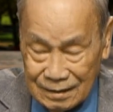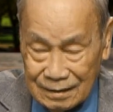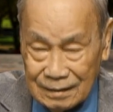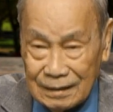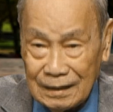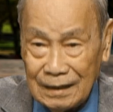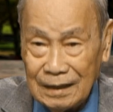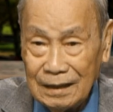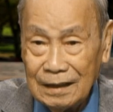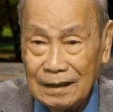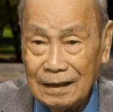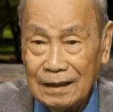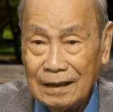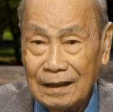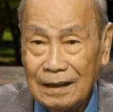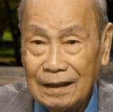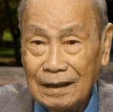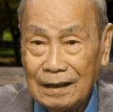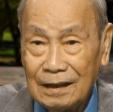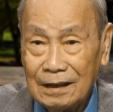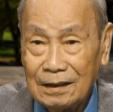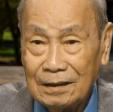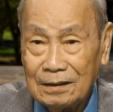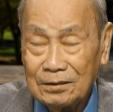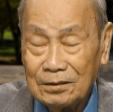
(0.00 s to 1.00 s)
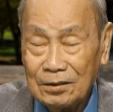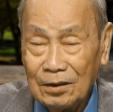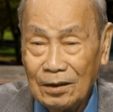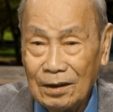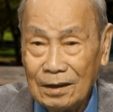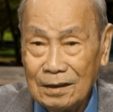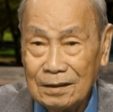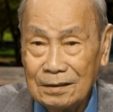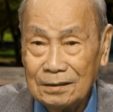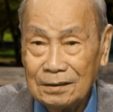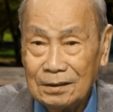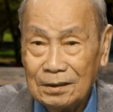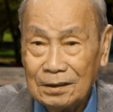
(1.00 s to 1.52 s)
thì nó
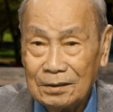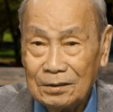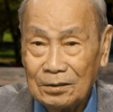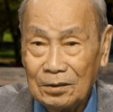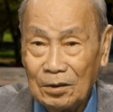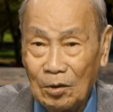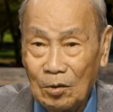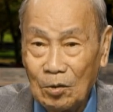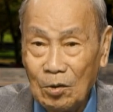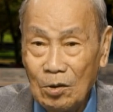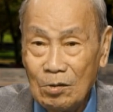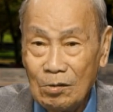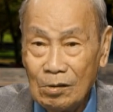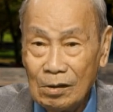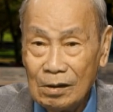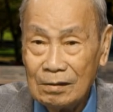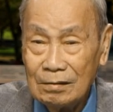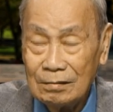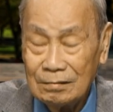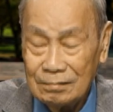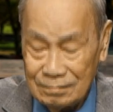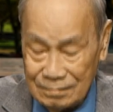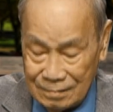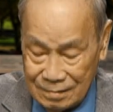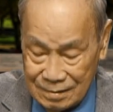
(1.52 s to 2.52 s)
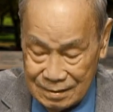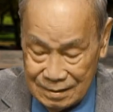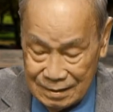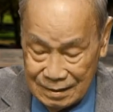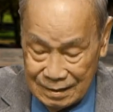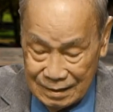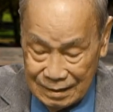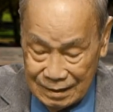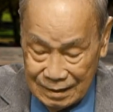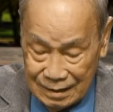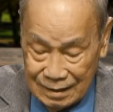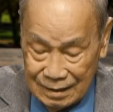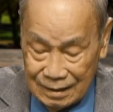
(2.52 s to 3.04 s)
hư uổng.
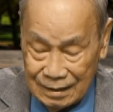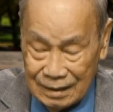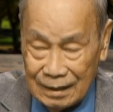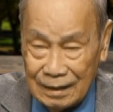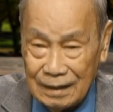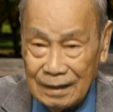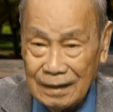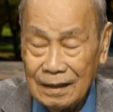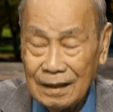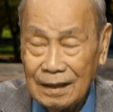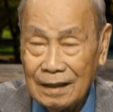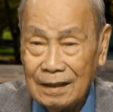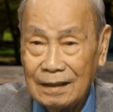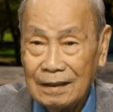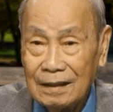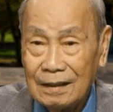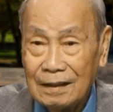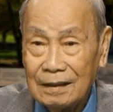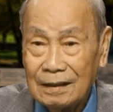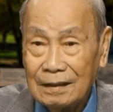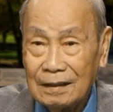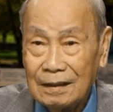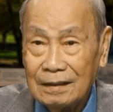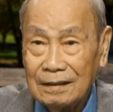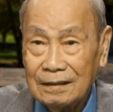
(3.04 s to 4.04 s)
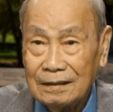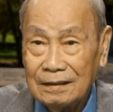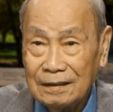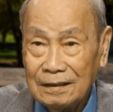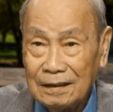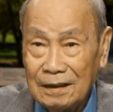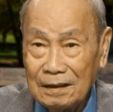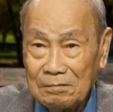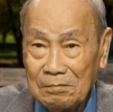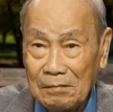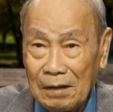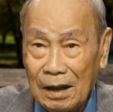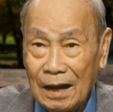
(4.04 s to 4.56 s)
Thì
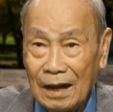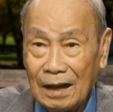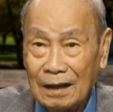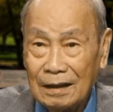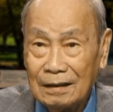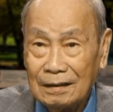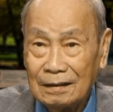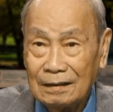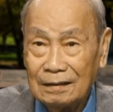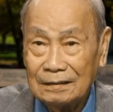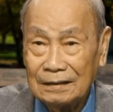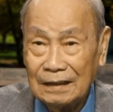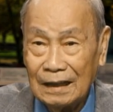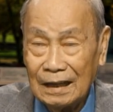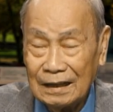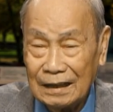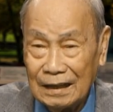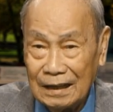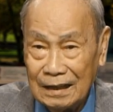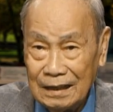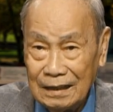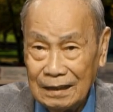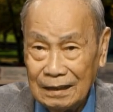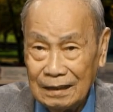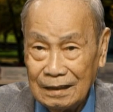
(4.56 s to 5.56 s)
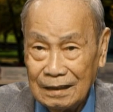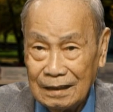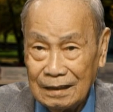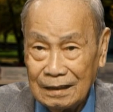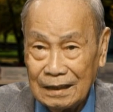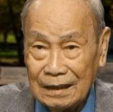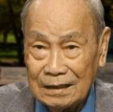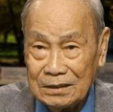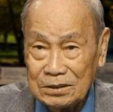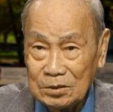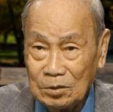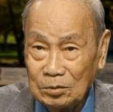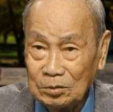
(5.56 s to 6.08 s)
nhưng mà người ta nghĩ
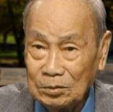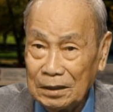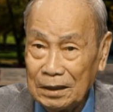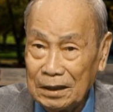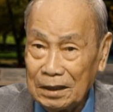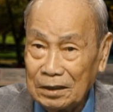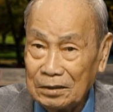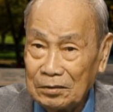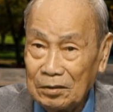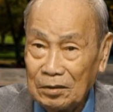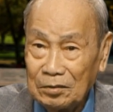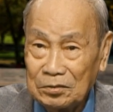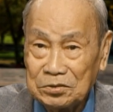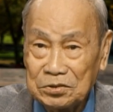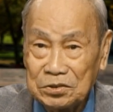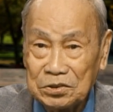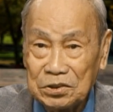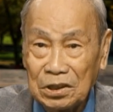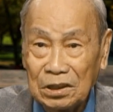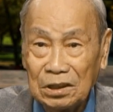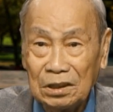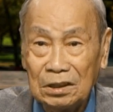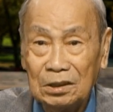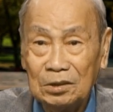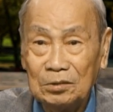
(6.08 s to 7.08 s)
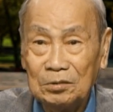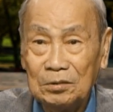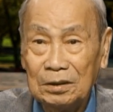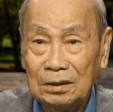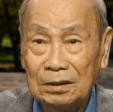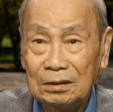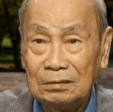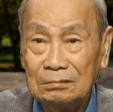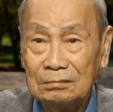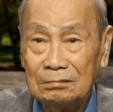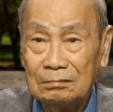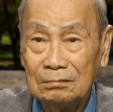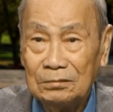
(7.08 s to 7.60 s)
cái số tiền đó rất hữu
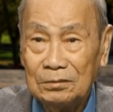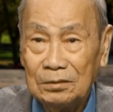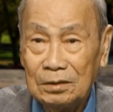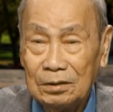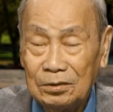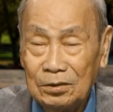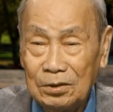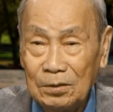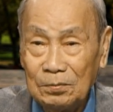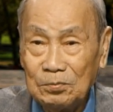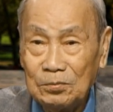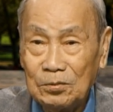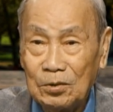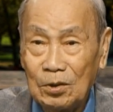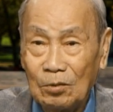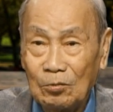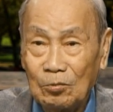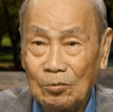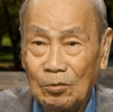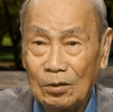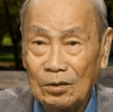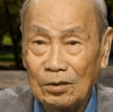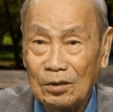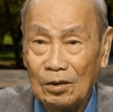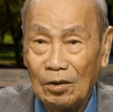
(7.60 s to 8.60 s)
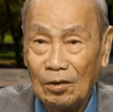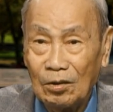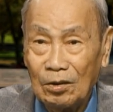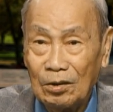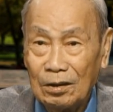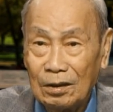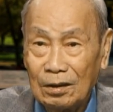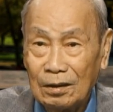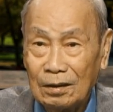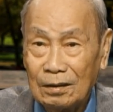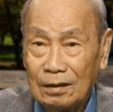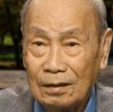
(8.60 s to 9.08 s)
ích, giúp cho quân đội